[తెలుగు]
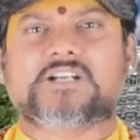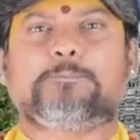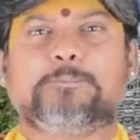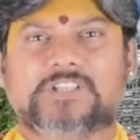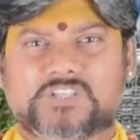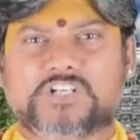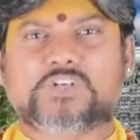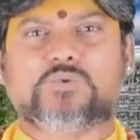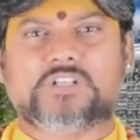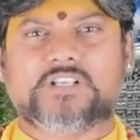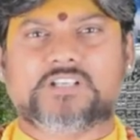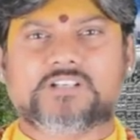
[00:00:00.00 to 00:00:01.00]
చంపి
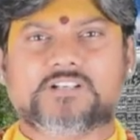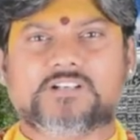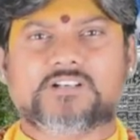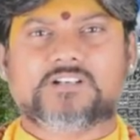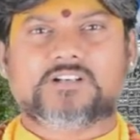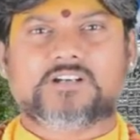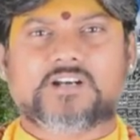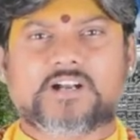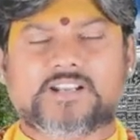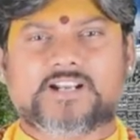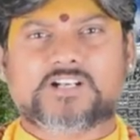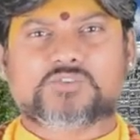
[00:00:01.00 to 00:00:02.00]
తింటుంది
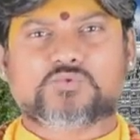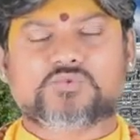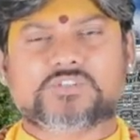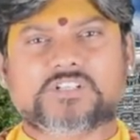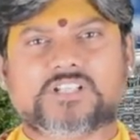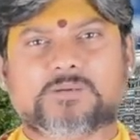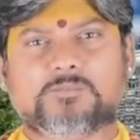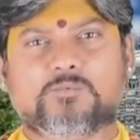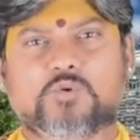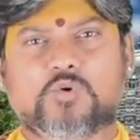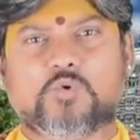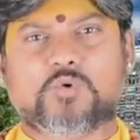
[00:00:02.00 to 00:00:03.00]
అంటే ఇక్కడ సృష్టి
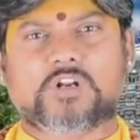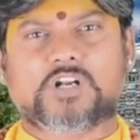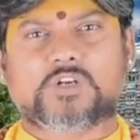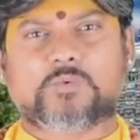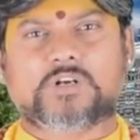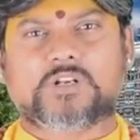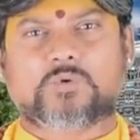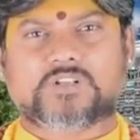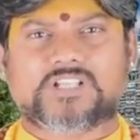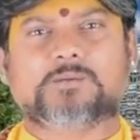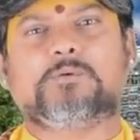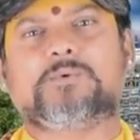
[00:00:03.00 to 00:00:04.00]
ధర్మంలో ఉన్నటువంటి ఒక
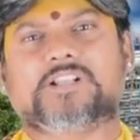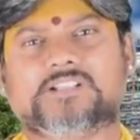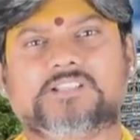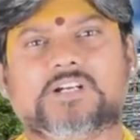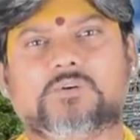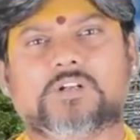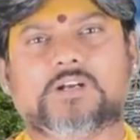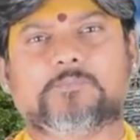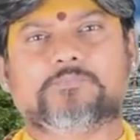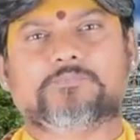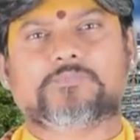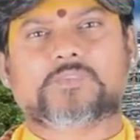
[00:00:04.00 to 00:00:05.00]
ధర్మం ఇదంతా కూడా
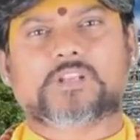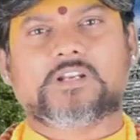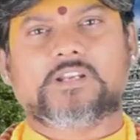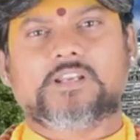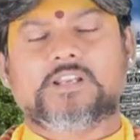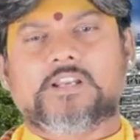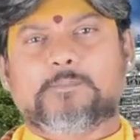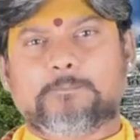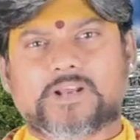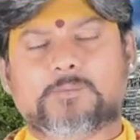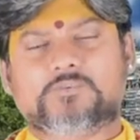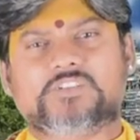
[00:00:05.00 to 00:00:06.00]

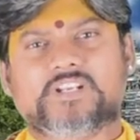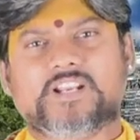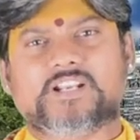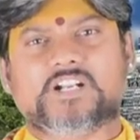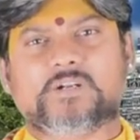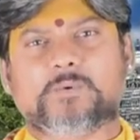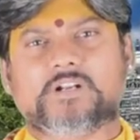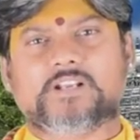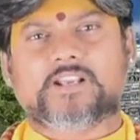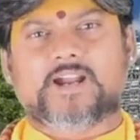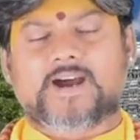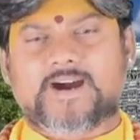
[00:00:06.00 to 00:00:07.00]
మనం
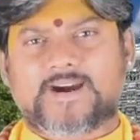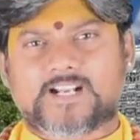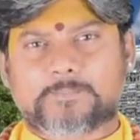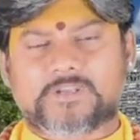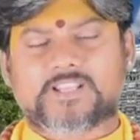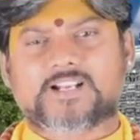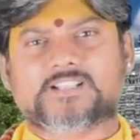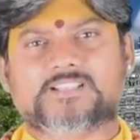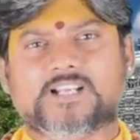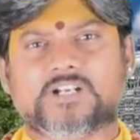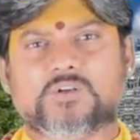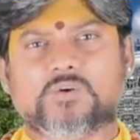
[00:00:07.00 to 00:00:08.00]
తినేటటువంటి ఆహార
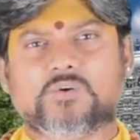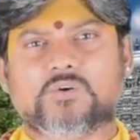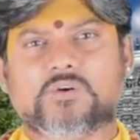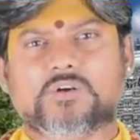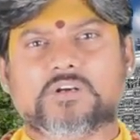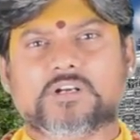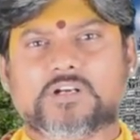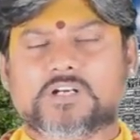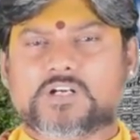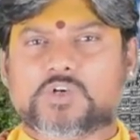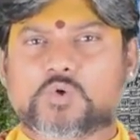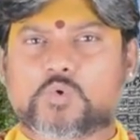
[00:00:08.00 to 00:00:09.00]
పదార్థాల్లో
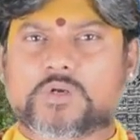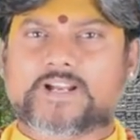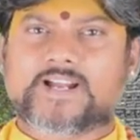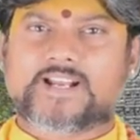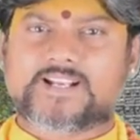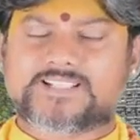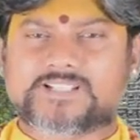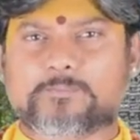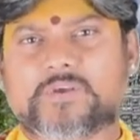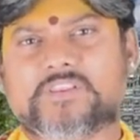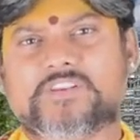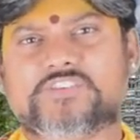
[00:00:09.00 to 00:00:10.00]
కూరగాయలకు
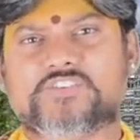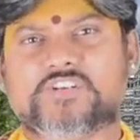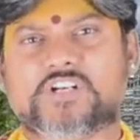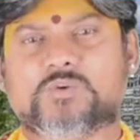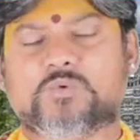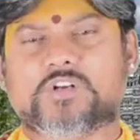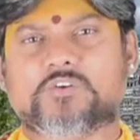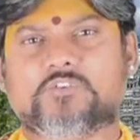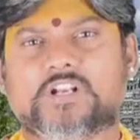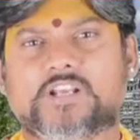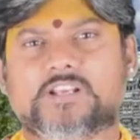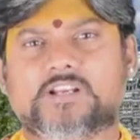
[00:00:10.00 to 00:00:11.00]
సంబంధించినటువంటి
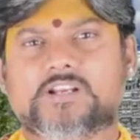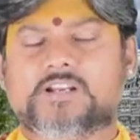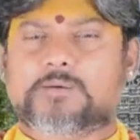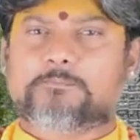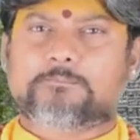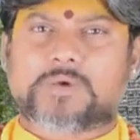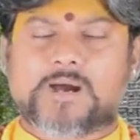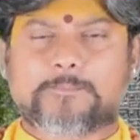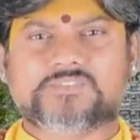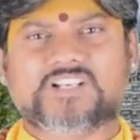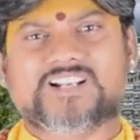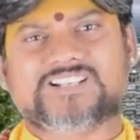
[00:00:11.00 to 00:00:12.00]
ఉన్నాయి
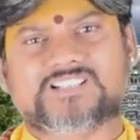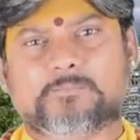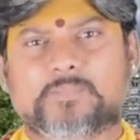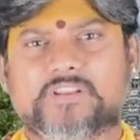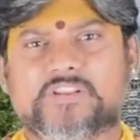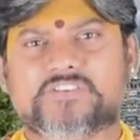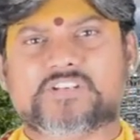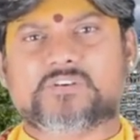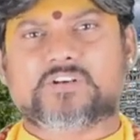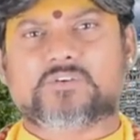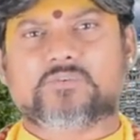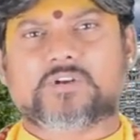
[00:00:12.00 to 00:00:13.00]
మాంసానికి
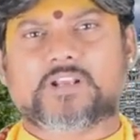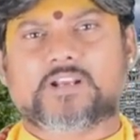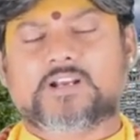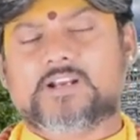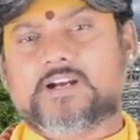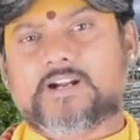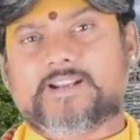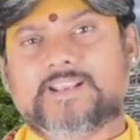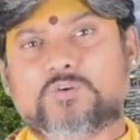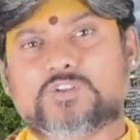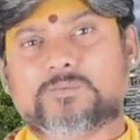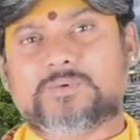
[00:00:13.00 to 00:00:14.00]
సంబంధించినటువంటి ఉన్నాయి అంటే
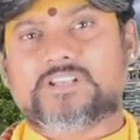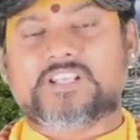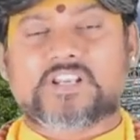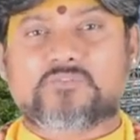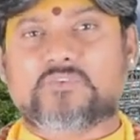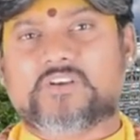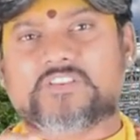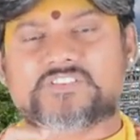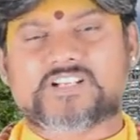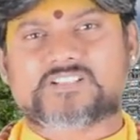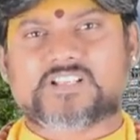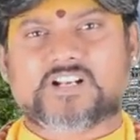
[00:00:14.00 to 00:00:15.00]
కొంతమంది ఏం వాదన
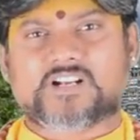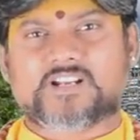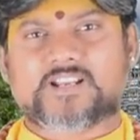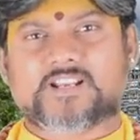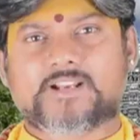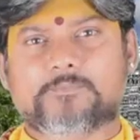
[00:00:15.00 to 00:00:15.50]
చేస్తారంటే